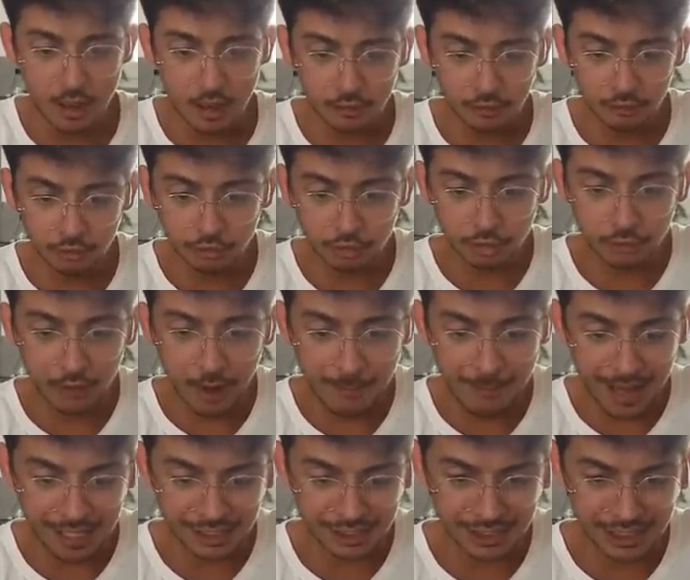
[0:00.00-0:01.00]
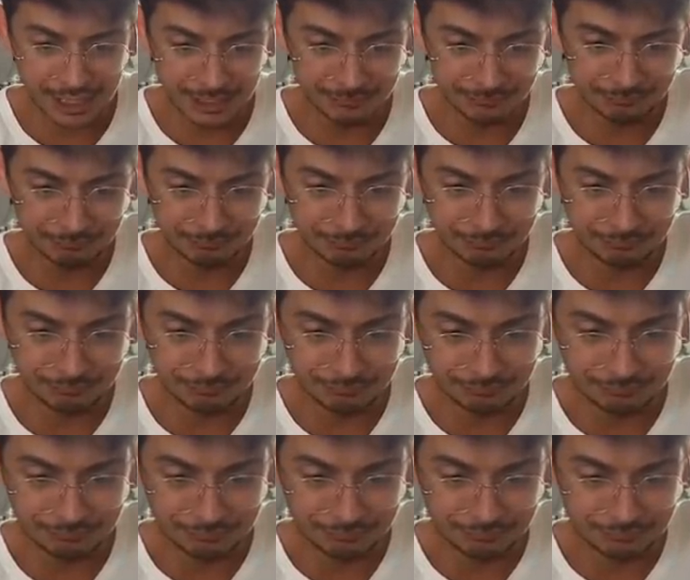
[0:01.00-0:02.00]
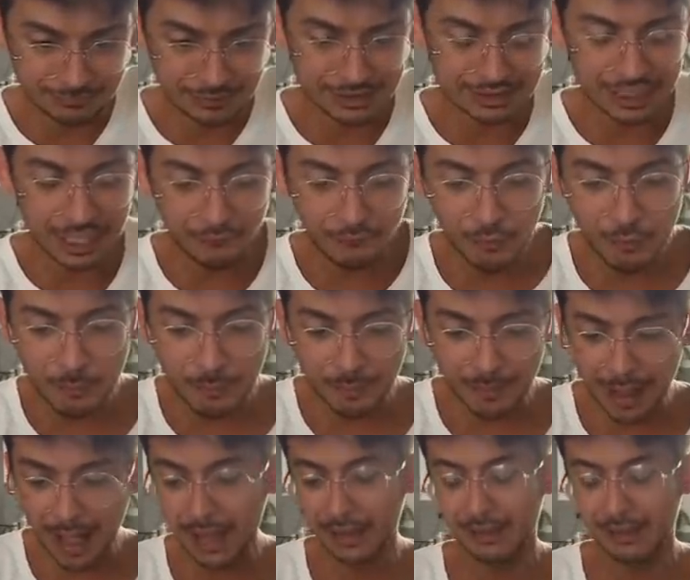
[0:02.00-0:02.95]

Donc tu vas marcher, ça veut pas.